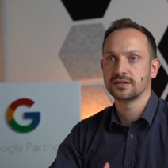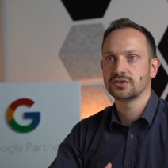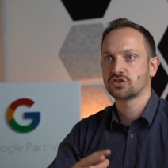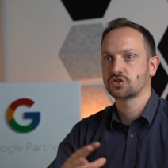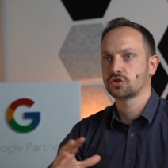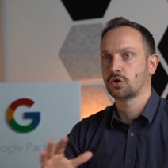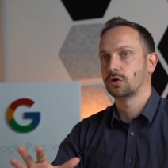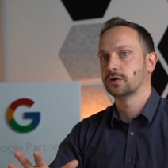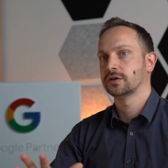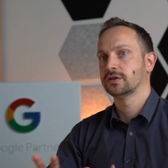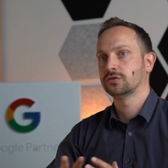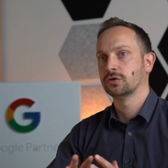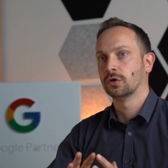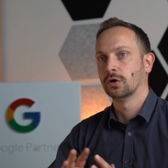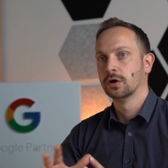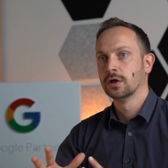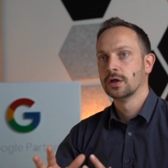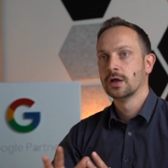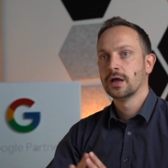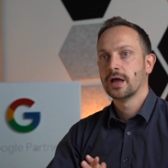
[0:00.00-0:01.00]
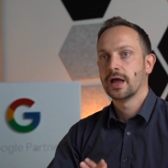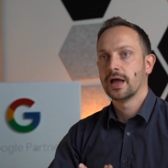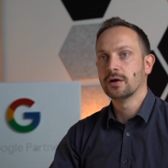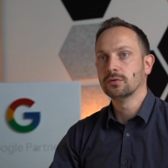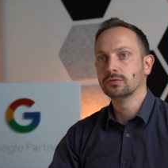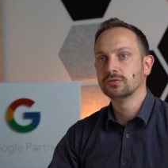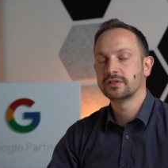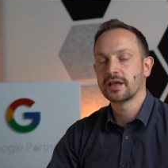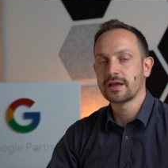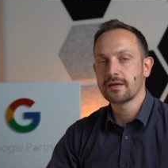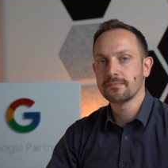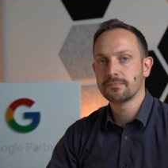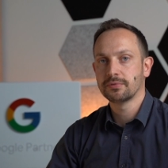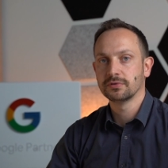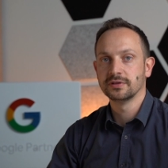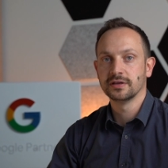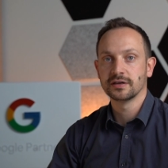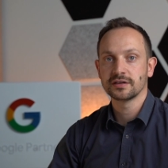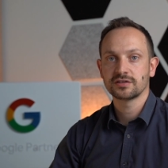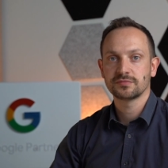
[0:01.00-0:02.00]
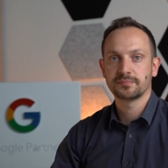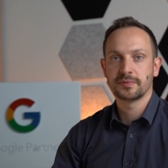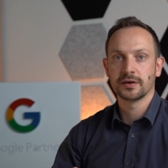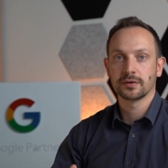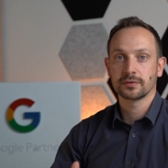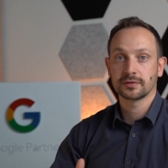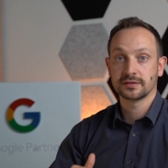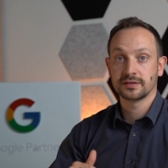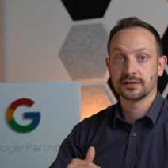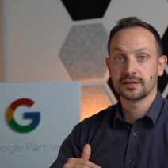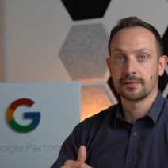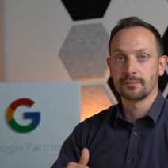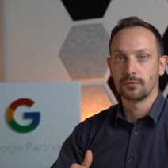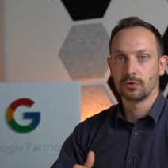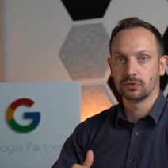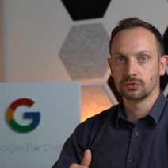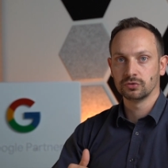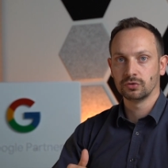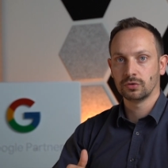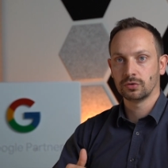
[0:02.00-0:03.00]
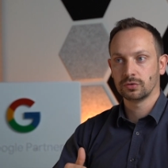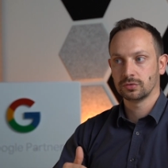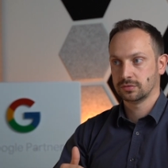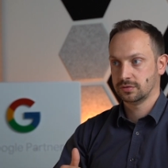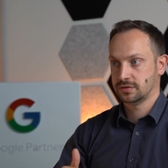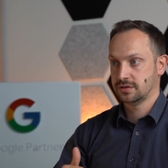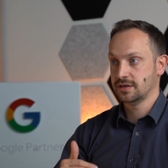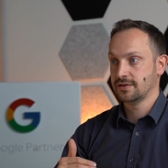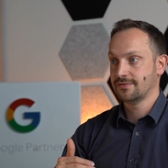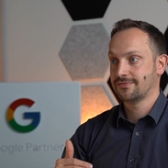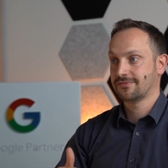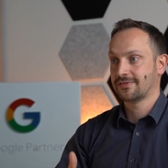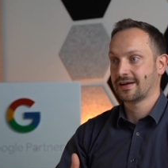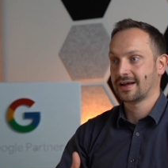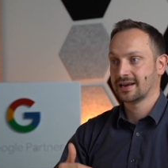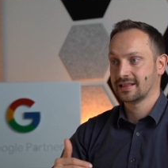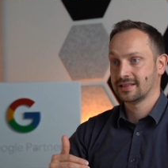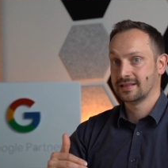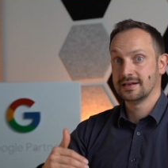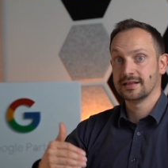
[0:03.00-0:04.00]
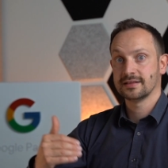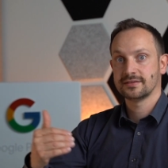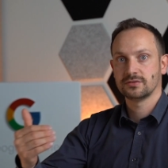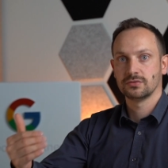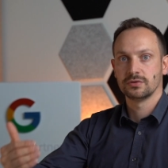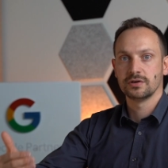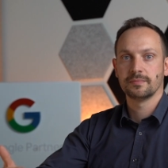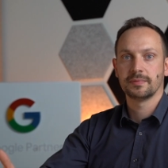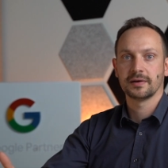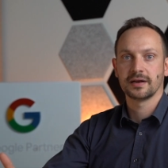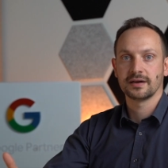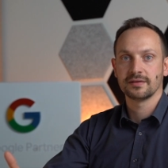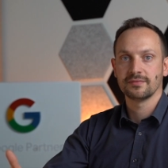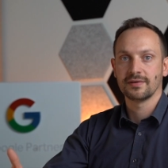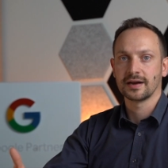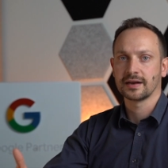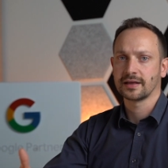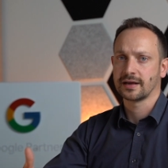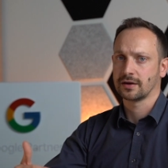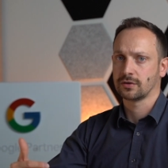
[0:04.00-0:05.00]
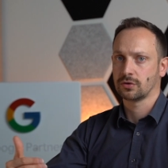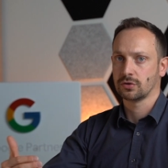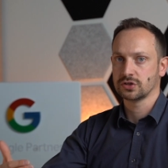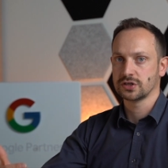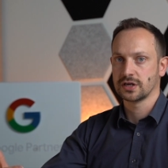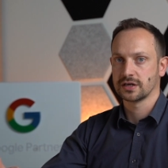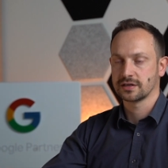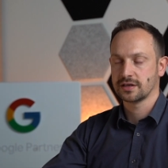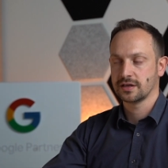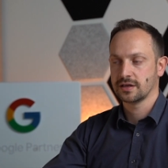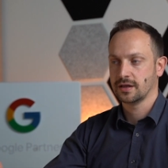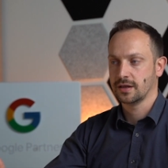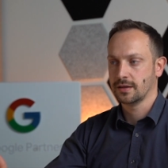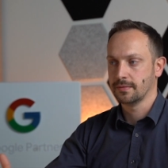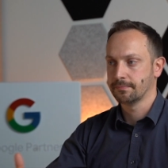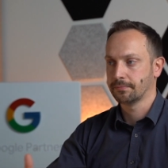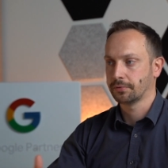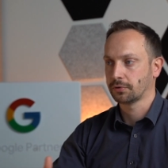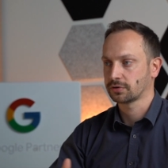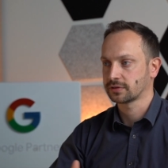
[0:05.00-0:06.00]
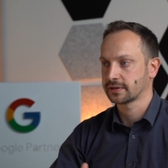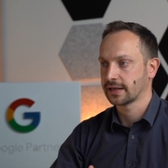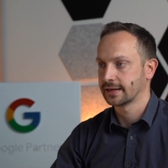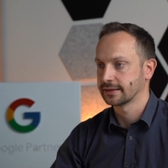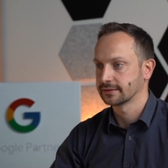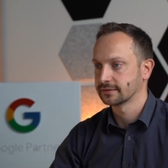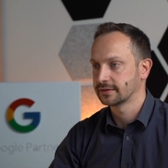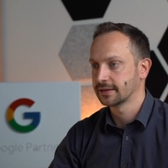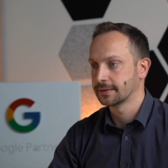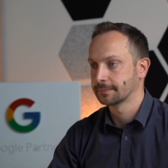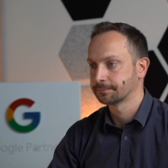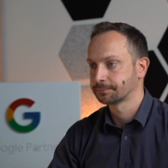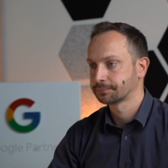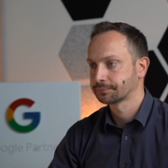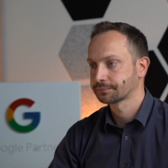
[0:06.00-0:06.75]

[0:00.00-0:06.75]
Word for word: di solito è un tempo di respiro che ti dà modo di fare delle azioni per arrivare a cose anche importanti.